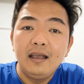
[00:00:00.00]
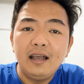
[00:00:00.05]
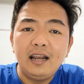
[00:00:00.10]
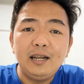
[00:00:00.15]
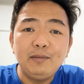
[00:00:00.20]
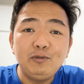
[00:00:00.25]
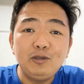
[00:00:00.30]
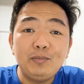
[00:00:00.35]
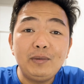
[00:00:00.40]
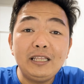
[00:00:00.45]

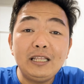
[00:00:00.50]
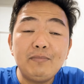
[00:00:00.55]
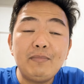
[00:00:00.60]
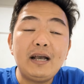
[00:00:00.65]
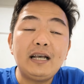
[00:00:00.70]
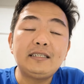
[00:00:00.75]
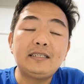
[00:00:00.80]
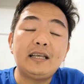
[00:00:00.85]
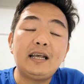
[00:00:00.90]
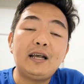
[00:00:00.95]
Alam niyo may
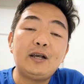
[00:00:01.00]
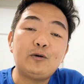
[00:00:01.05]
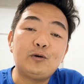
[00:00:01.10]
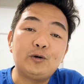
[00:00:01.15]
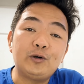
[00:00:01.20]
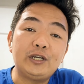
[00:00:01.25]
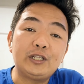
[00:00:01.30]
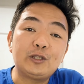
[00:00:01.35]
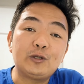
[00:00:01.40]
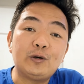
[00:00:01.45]
nabasa
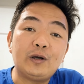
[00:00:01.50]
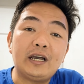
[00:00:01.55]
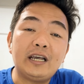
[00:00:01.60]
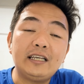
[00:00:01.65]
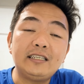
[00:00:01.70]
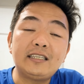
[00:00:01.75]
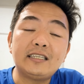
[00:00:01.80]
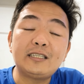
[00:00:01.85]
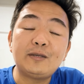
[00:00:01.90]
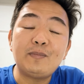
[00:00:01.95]
ako, ito ah,
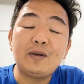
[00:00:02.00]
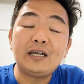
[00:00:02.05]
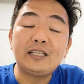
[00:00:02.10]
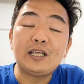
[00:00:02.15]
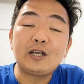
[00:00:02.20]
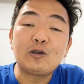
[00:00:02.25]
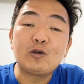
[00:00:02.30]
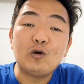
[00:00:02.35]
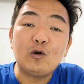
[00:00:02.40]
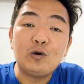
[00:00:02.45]
isa sa mga
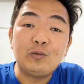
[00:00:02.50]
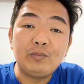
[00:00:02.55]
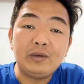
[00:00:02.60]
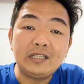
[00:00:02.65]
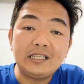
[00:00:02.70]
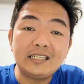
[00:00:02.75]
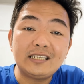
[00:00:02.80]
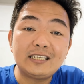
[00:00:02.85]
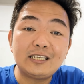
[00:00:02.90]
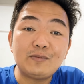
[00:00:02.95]
nag-comment,
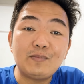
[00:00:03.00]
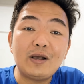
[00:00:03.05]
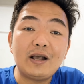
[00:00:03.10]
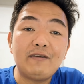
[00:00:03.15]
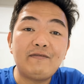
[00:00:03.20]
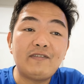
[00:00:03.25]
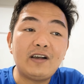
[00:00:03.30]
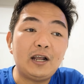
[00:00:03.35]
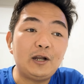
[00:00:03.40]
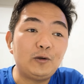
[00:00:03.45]
isa sa
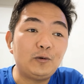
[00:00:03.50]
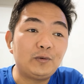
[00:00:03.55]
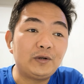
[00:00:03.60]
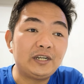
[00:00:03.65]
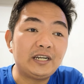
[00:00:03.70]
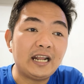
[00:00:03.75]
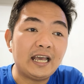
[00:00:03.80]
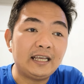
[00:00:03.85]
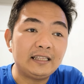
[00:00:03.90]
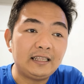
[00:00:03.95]
mga
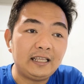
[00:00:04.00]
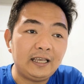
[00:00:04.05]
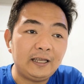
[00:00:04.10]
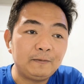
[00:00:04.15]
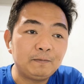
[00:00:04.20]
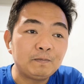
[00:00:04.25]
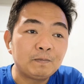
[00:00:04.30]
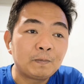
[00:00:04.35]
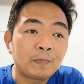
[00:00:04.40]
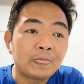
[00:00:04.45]
follower
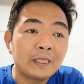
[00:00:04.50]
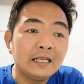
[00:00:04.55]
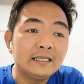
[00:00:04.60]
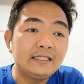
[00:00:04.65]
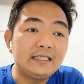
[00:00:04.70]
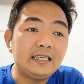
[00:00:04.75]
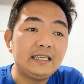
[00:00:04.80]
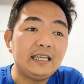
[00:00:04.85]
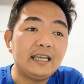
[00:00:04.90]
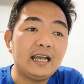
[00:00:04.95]
natin,
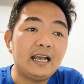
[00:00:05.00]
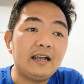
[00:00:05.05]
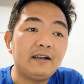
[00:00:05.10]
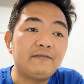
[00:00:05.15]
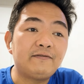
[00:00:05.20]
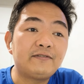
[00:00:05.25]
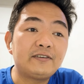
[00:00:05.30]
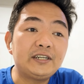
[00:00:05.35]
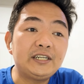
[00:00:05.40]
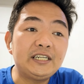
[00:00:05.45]
si uh,
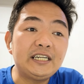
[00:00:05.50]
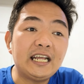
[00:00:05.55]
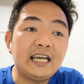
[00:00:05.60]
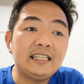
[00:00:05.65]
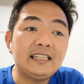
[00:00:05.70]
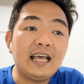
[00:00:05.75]
Fernan